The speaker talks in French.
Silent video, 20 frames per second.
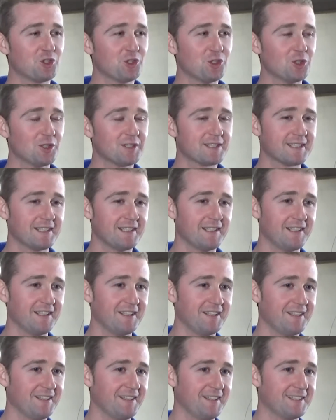le judo
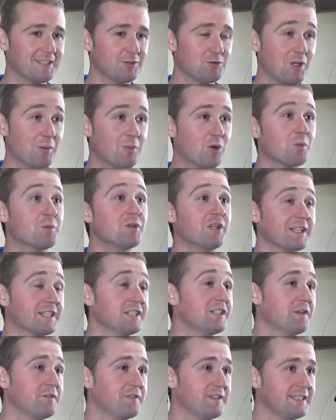c'est tout d'abord une
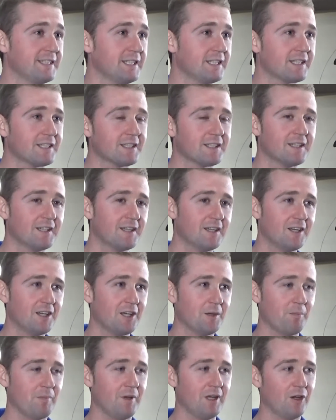activité physique,
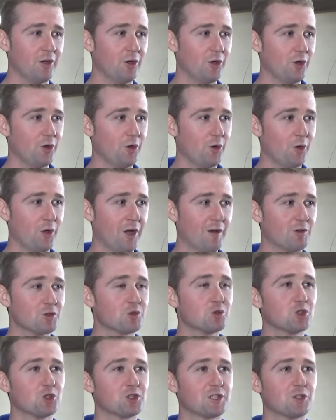mais euh, avant
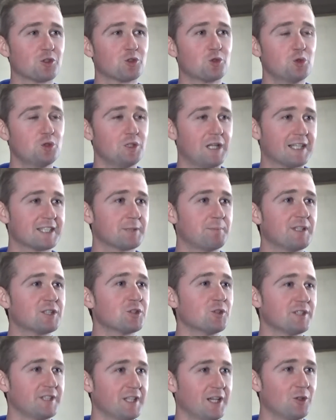toute chose c'est surtout l'aspect
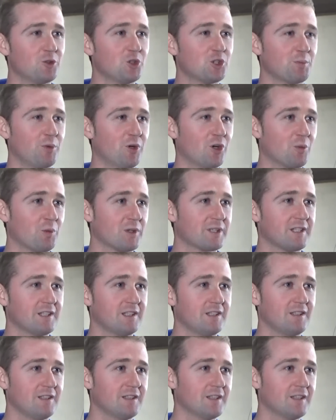social du sport moi qui,